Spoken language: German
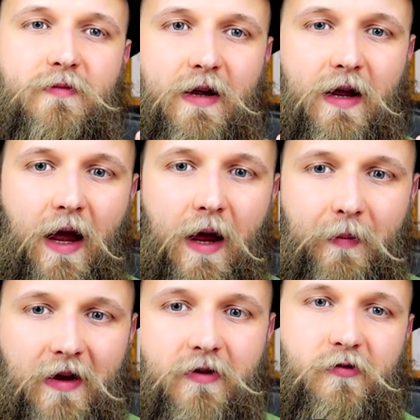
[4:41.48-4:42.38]

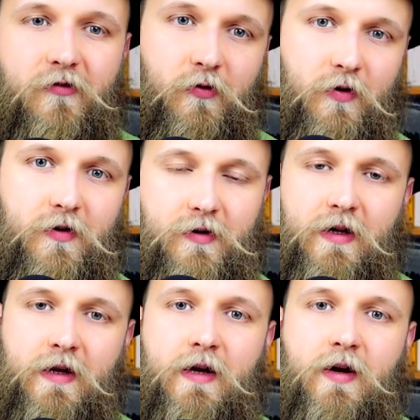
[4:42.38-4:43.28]
herbeiführen.
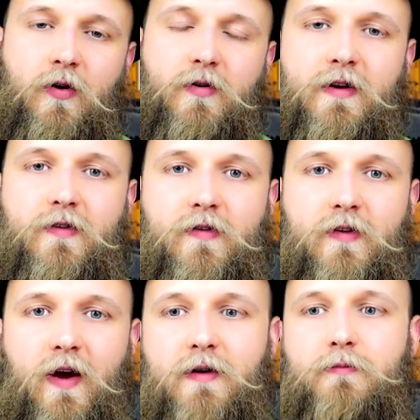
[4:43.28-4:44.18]
Und das ist
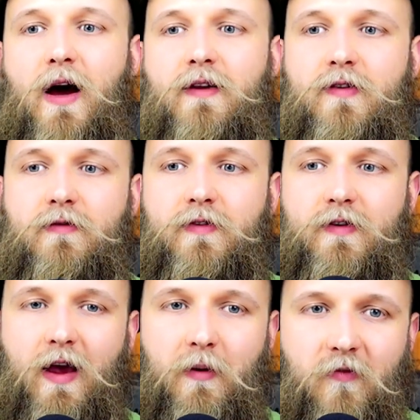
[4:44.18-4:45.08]
kein
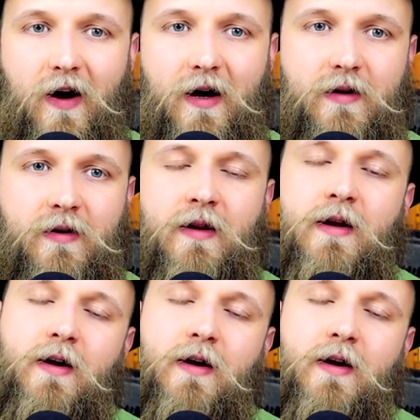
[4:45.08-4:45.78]
passives Abwarten,